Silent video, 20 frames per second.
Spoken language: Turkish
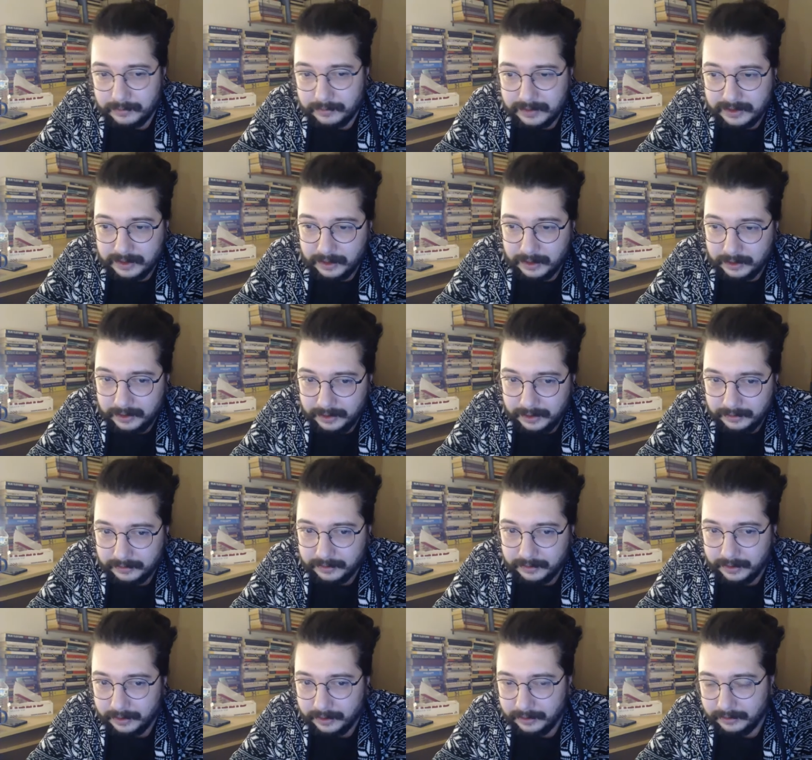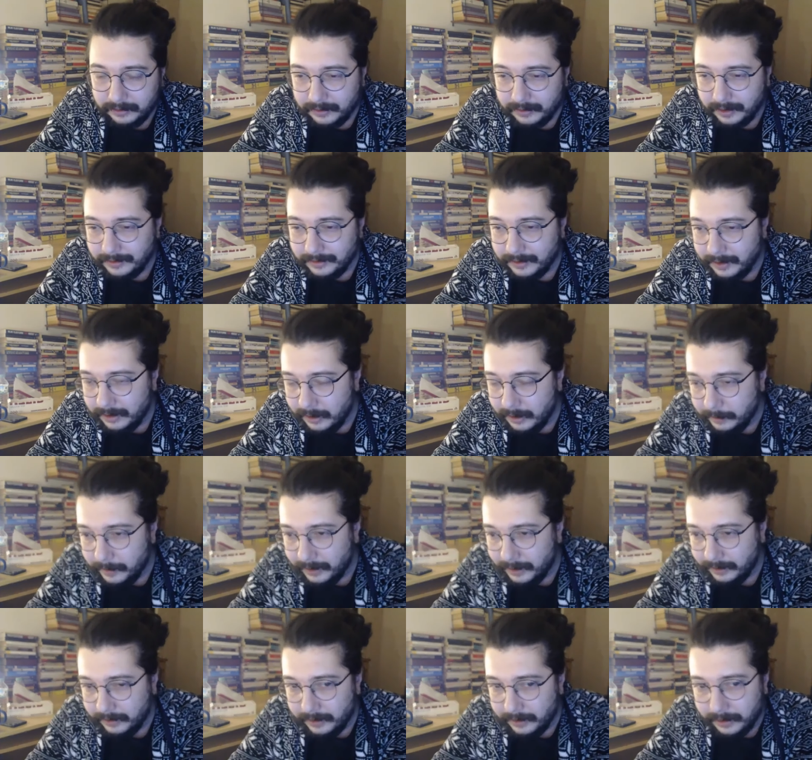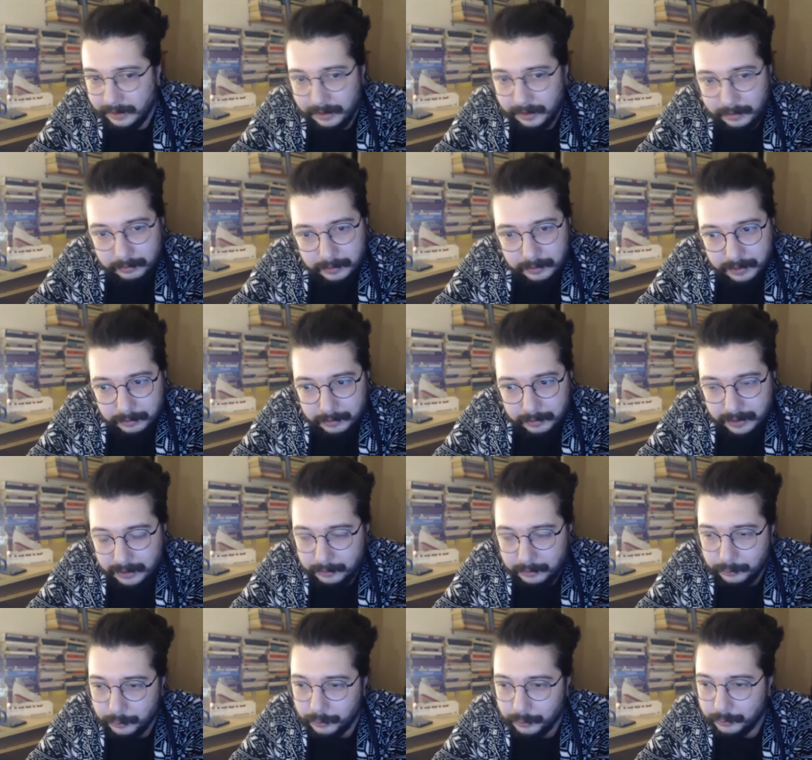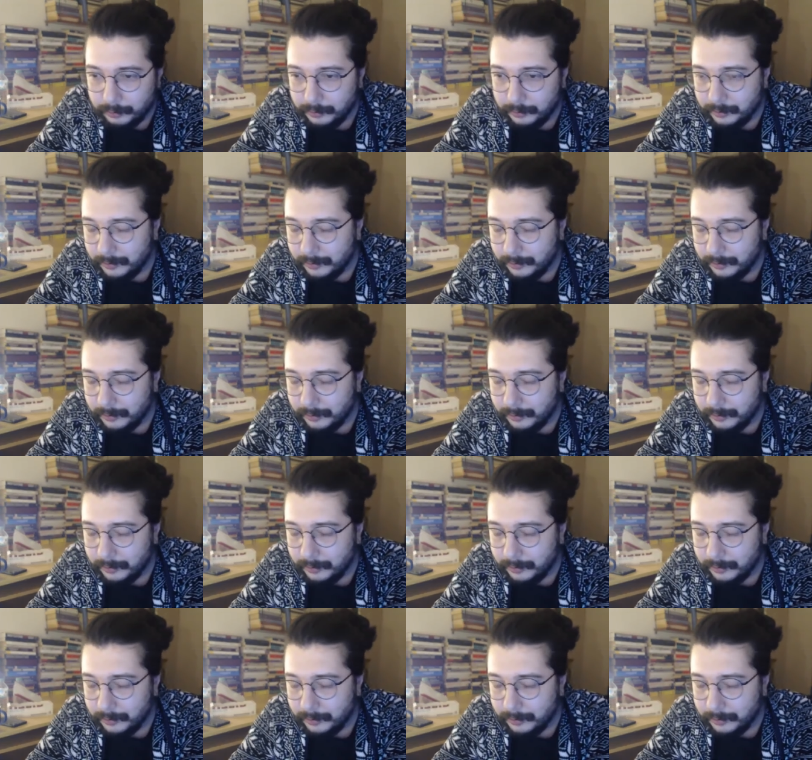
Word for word: Zahit ne? Tan eylemek ne? Bilmiyorum.